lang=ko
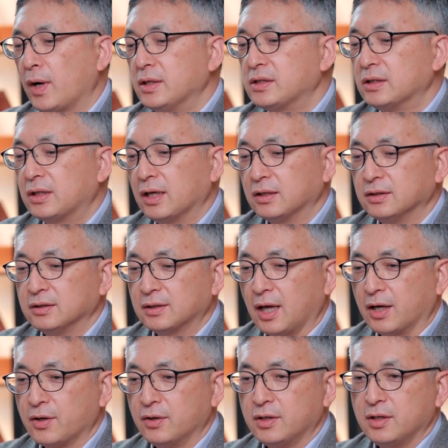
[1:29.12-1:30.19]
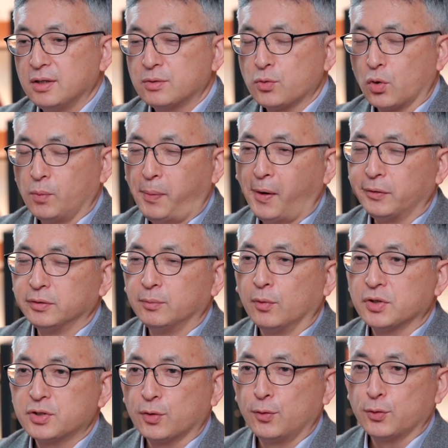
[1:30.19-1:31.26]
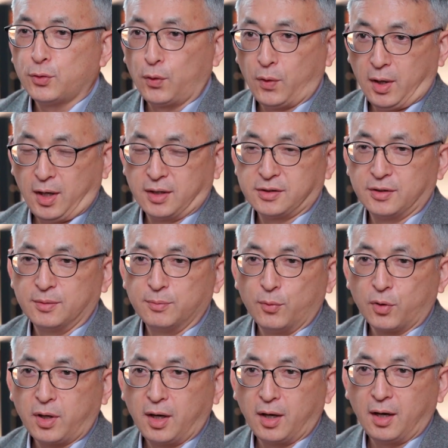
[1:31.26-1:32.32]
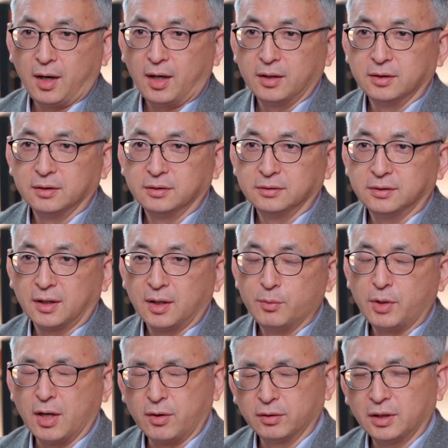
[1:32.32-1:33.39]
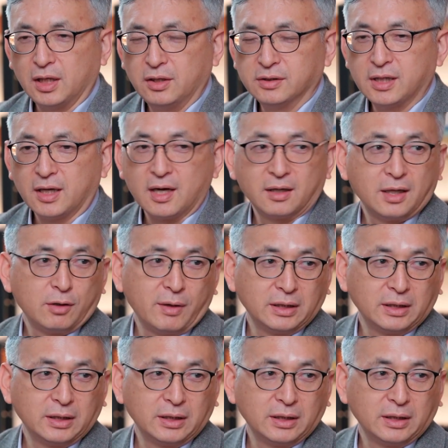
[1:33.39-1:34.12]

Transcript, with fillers: 갔을 때는 당연히 졸업하고 뭐 시골 교회 가서 목회하는 음. 사람이 될 거다 이런 생각을 하고